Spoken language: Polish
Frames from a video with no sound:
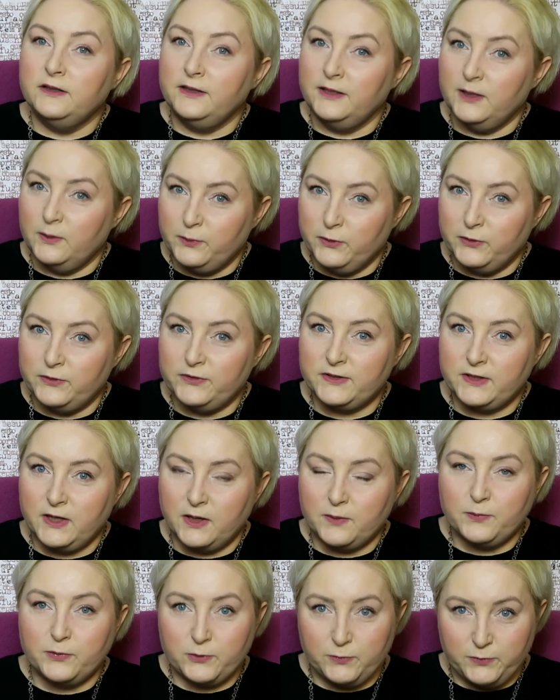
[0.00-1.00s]

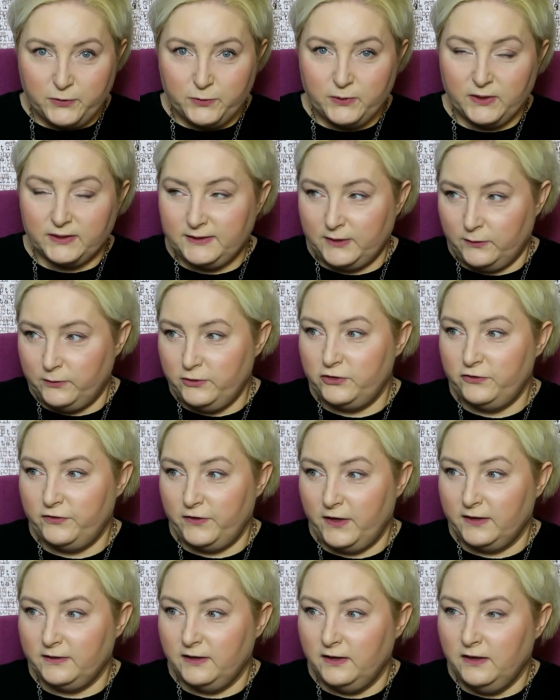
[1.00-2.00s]
japońska podbiła cały
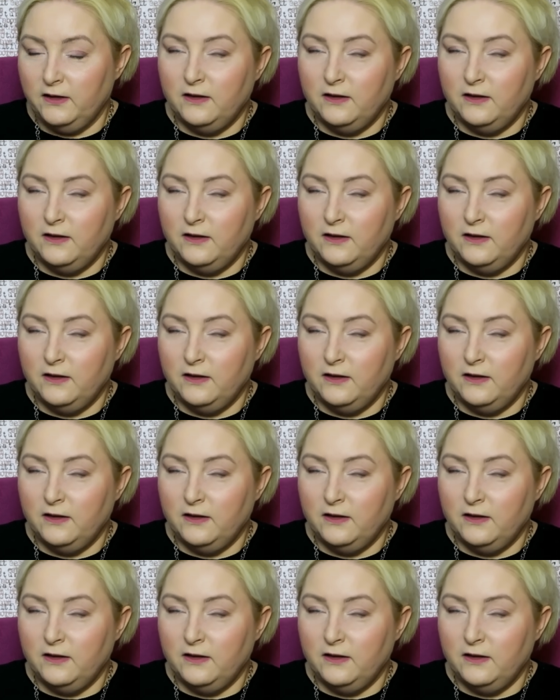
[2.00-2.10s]
świat.